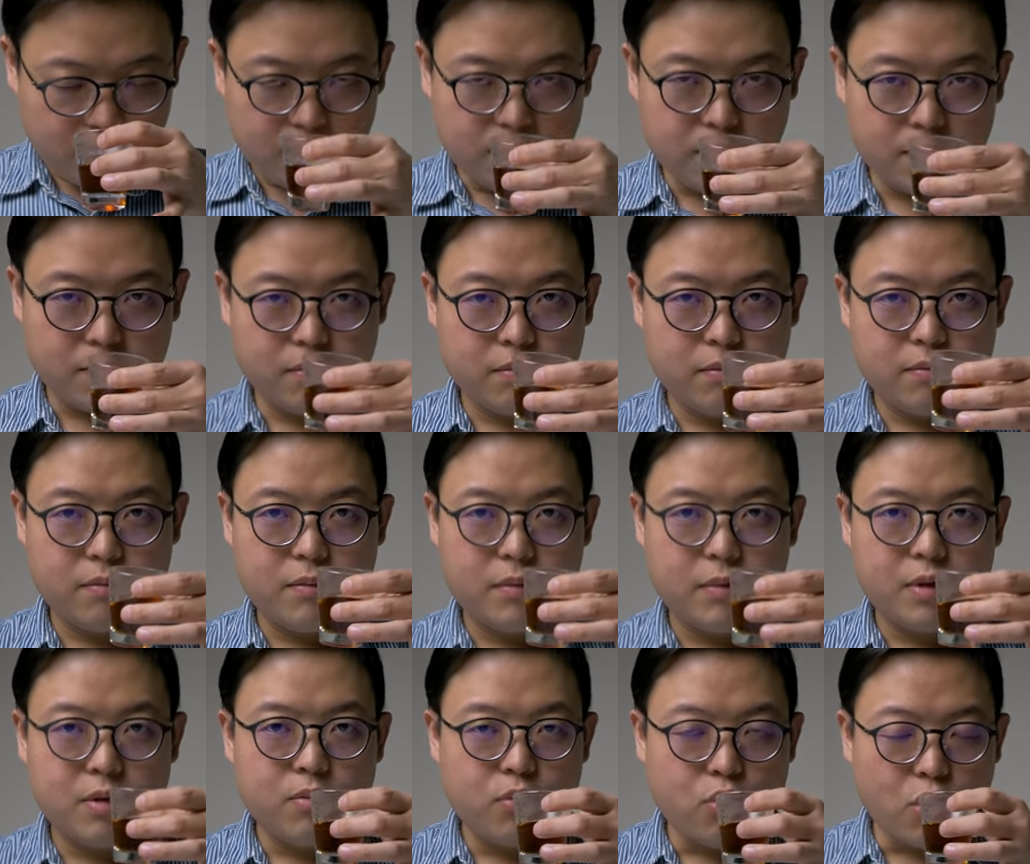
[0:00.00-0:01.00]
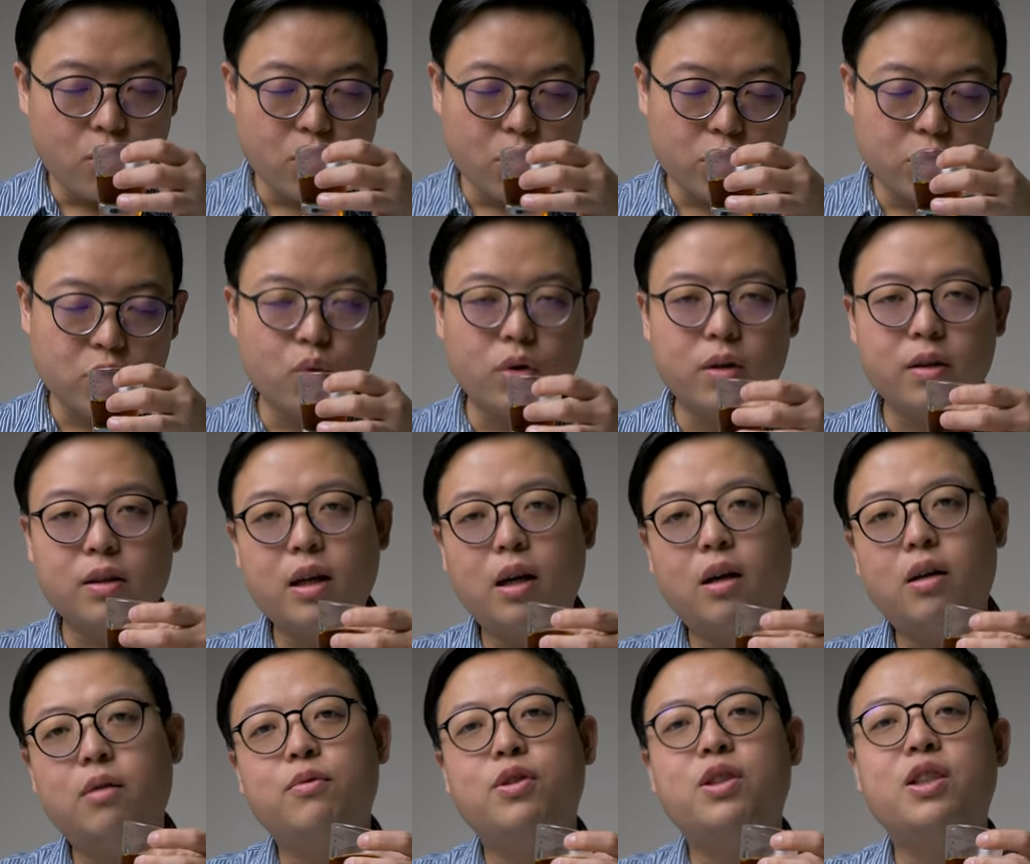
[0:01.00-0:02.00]
嗯，远远就闻
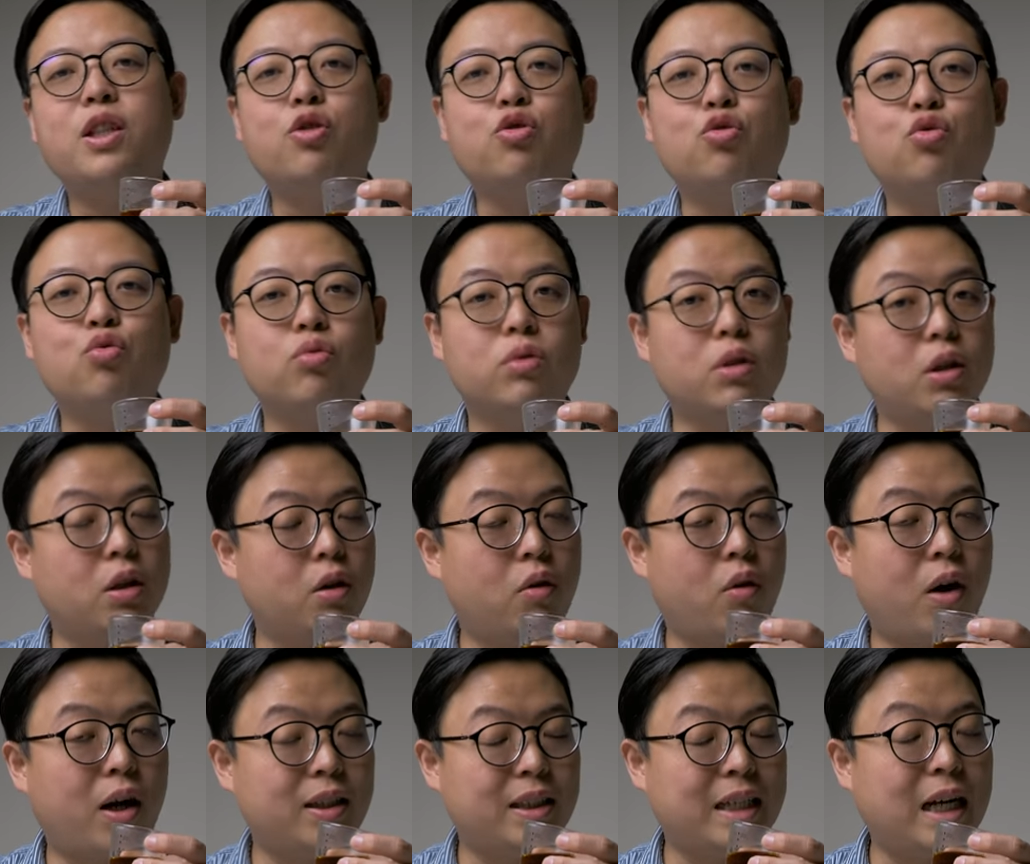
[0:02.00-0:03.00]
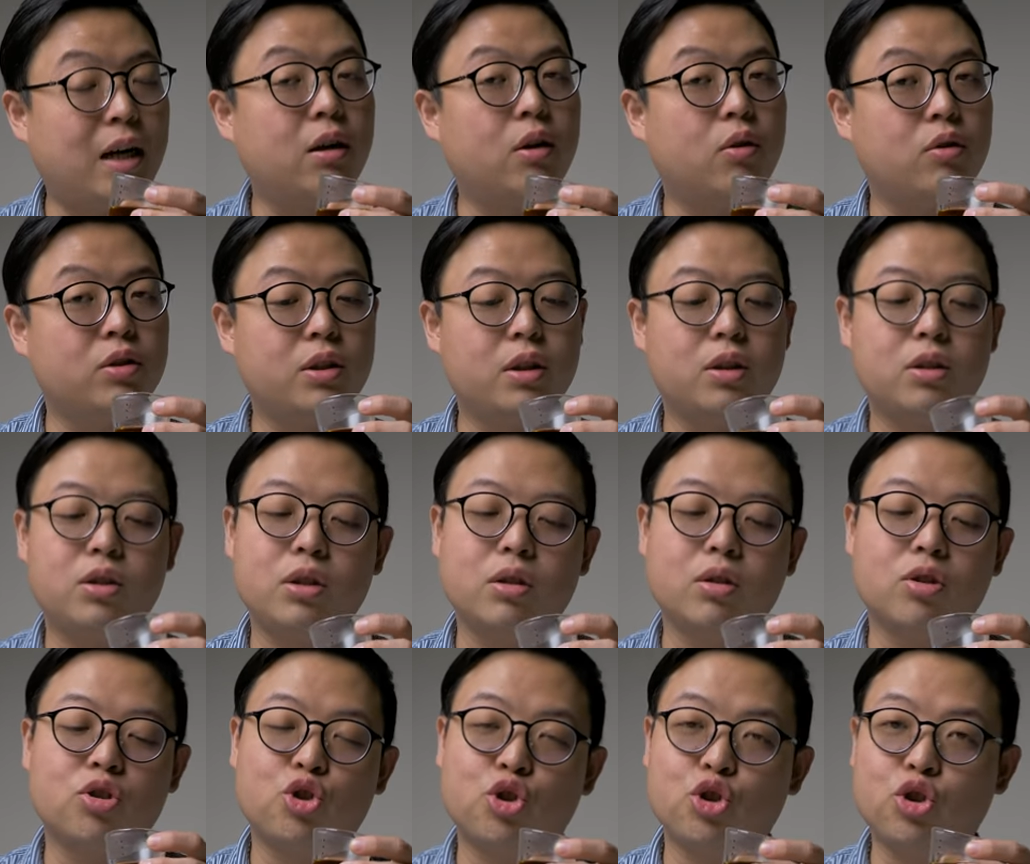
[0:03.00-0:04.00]
到很显著的花香哦。我今天使
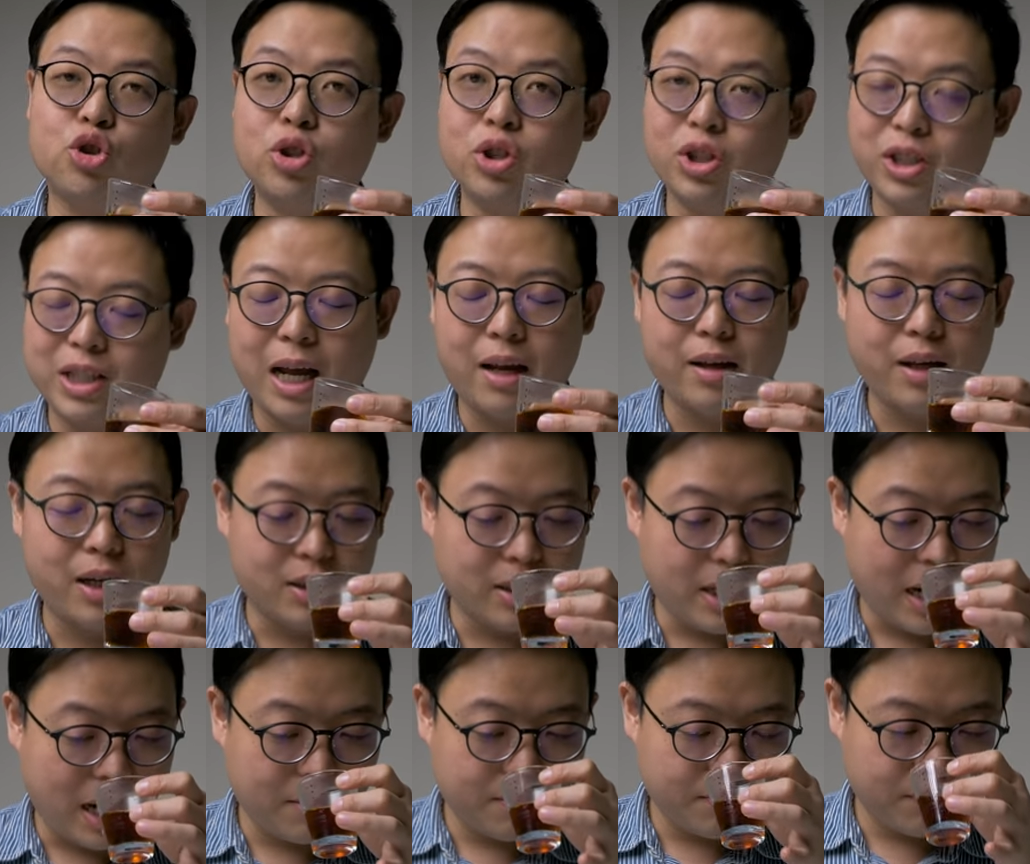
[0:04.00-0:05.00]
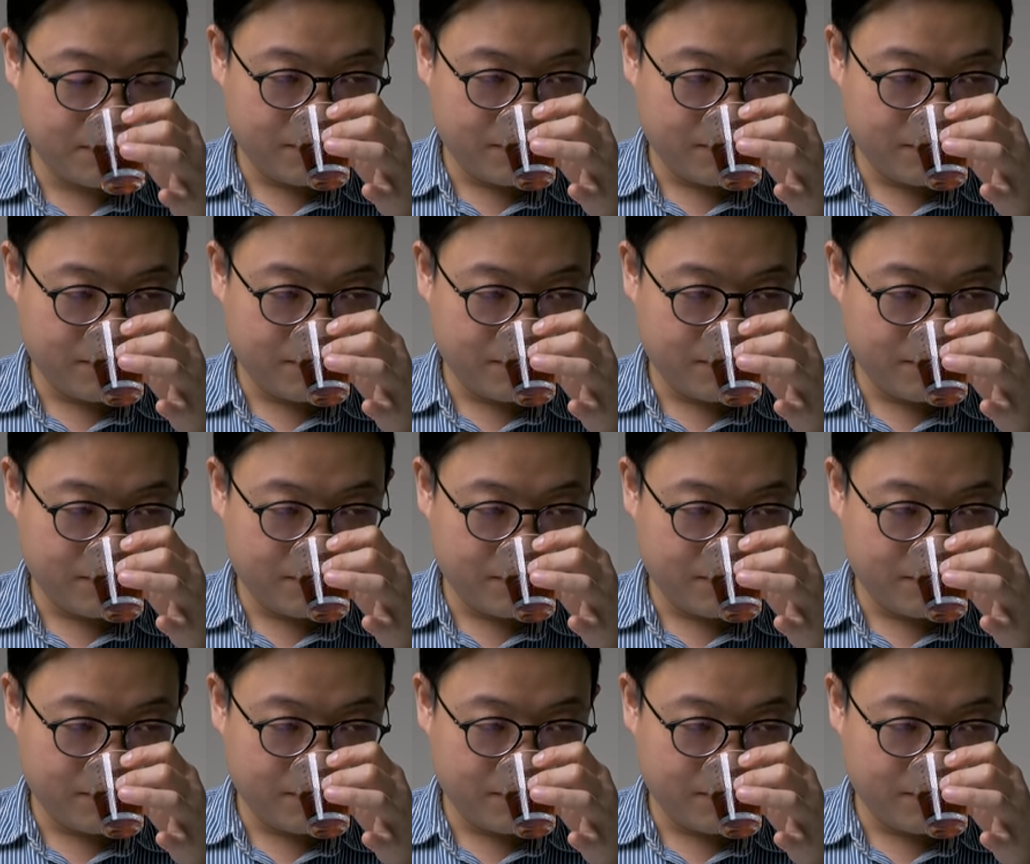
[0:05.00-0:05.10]
用的是日晒野夹，